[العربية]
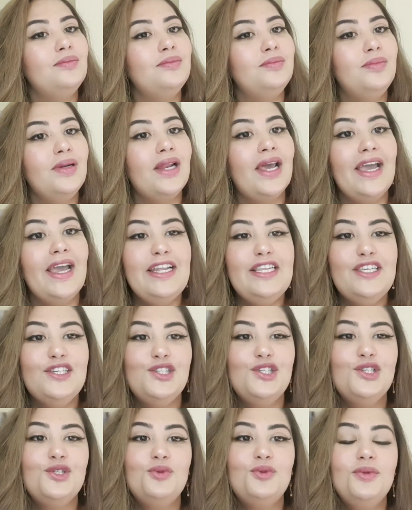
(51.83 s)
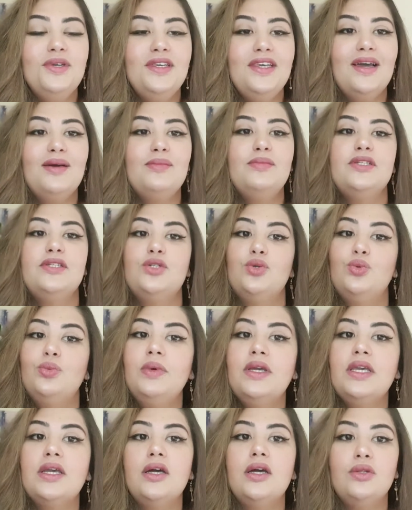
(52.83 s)
بالخليجي شويه باش
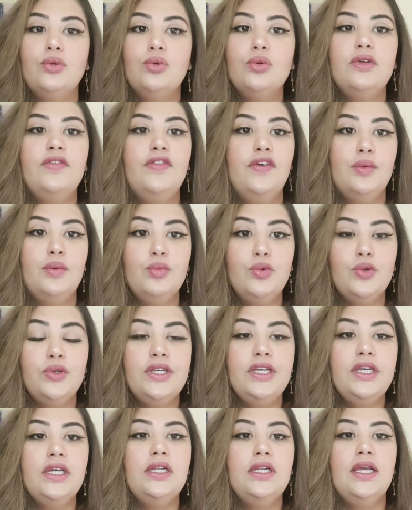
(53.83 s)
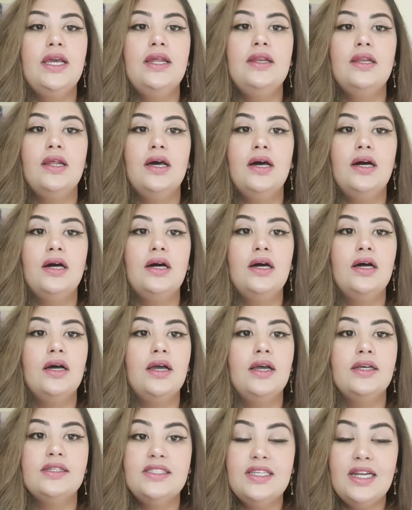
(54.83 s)
هما يقدروا يفهموني لان
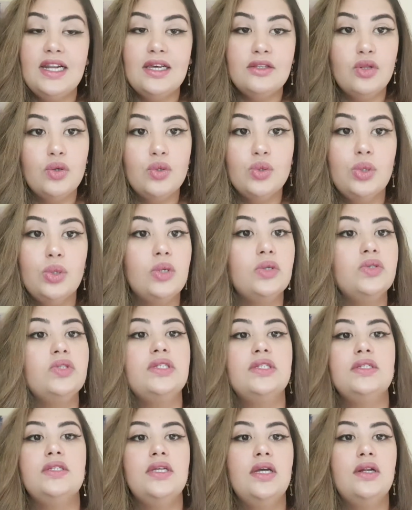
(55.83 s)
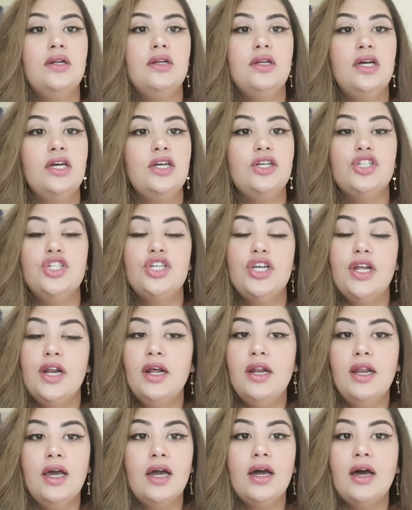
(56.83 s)
سي لا طوندونس ديال
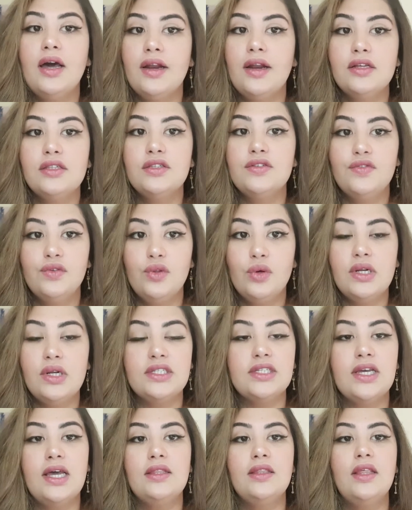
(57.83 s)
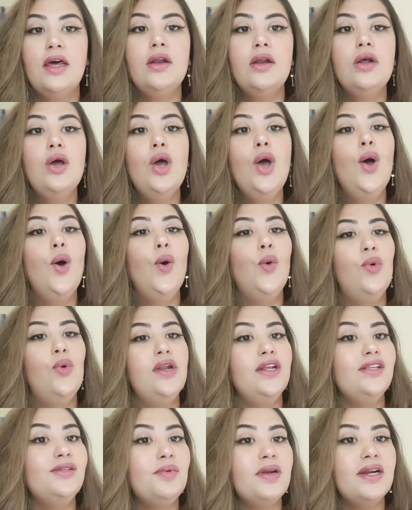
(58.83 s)
شراء العقارات في دوله قطر
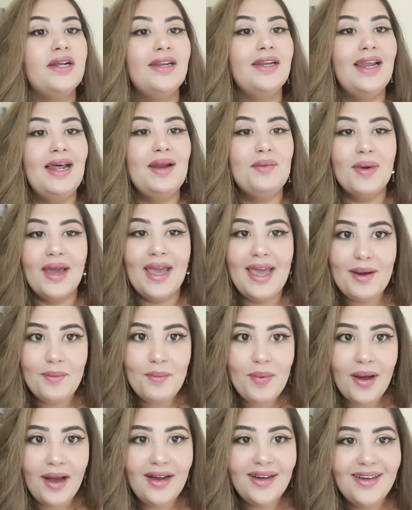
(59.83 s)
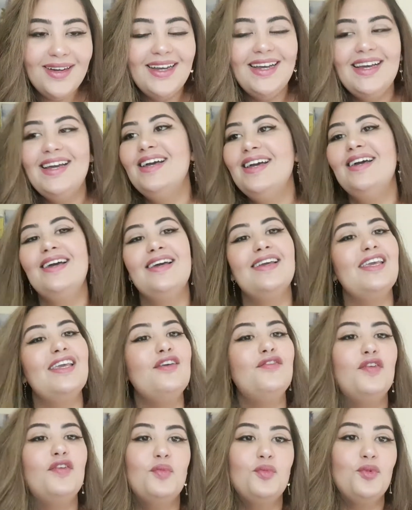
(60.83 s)
وحنا تبارك الله المغاربه
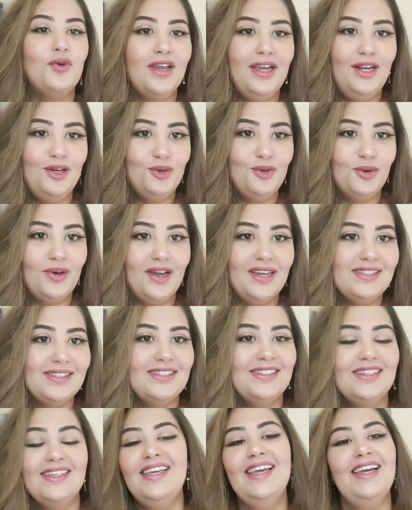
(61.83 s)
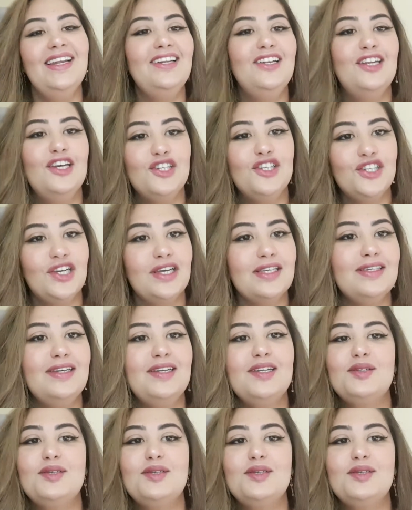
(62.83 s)
كيفهموا كاع اللغات كاع اللهجات حنا